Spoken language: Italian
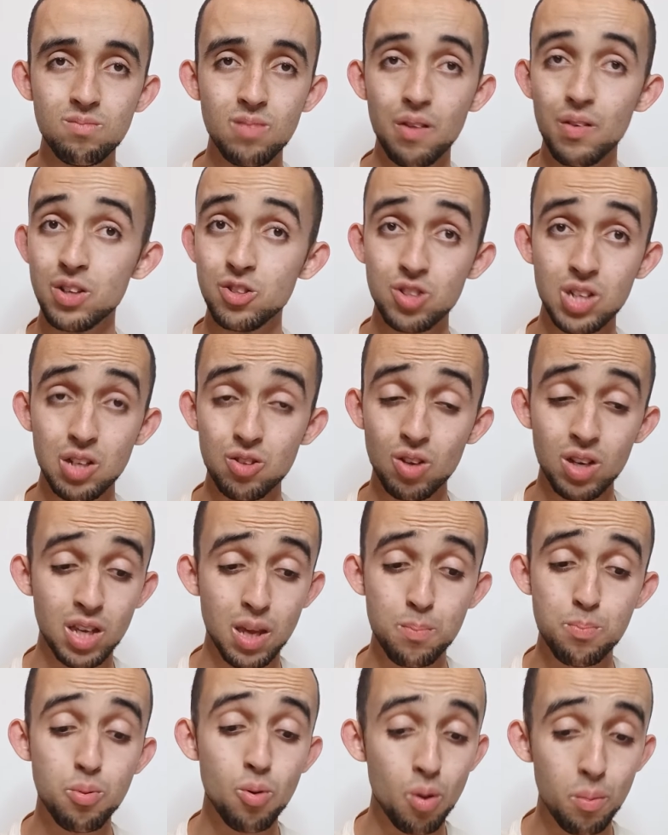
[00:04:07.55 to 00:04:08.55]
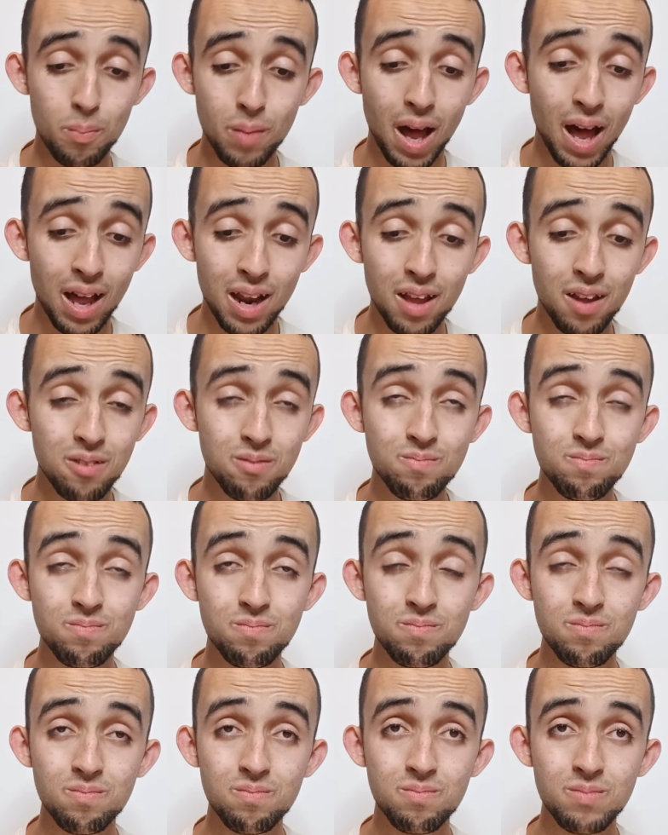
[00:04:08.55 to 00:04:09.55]
Aveva giocato anche pur male,
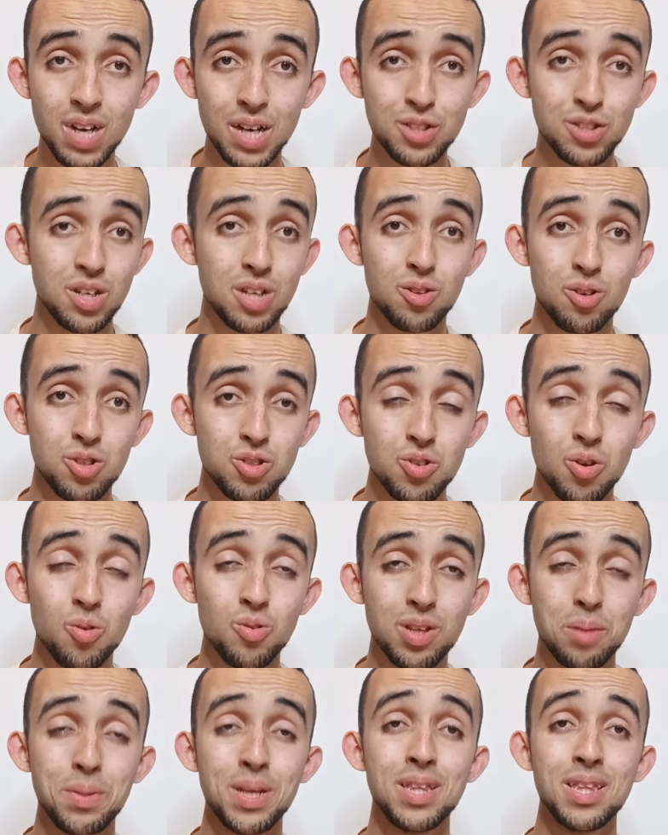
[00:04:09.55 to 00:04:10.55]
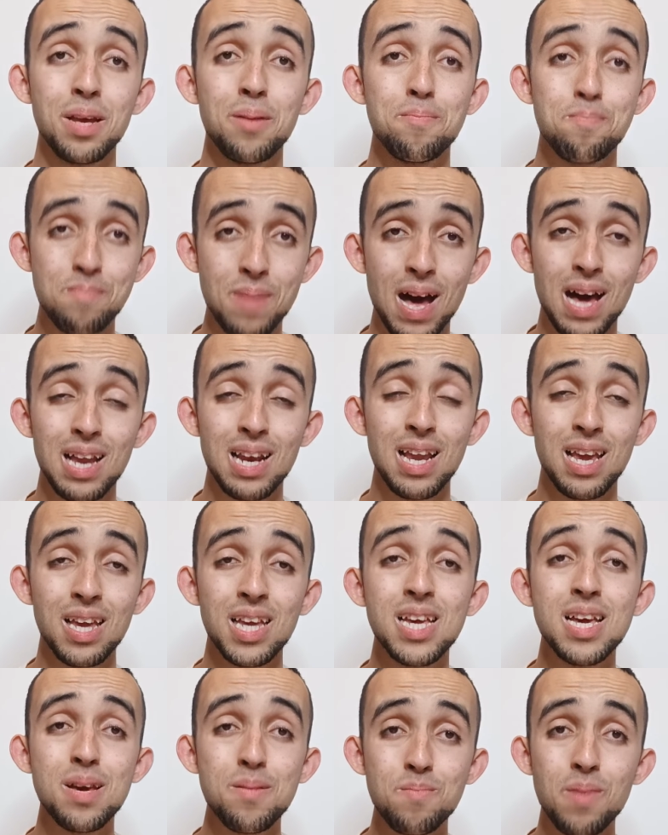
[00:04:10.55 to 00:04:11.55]
ha giocato assolutamente male,